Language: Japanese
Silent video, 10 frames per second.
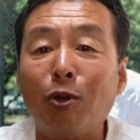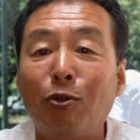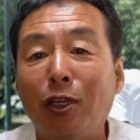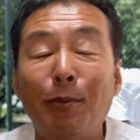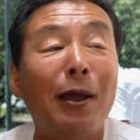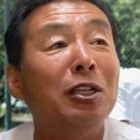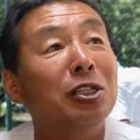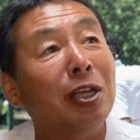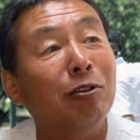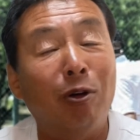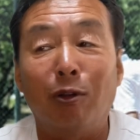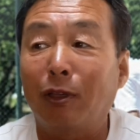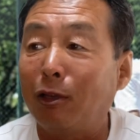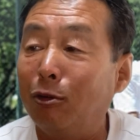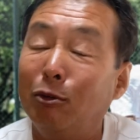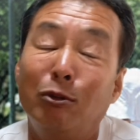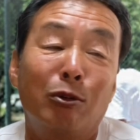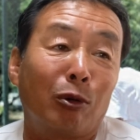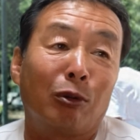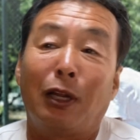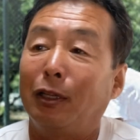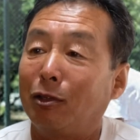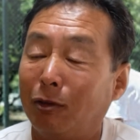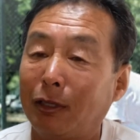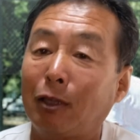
いうふうにイメージしてるのっていうことなんですよね。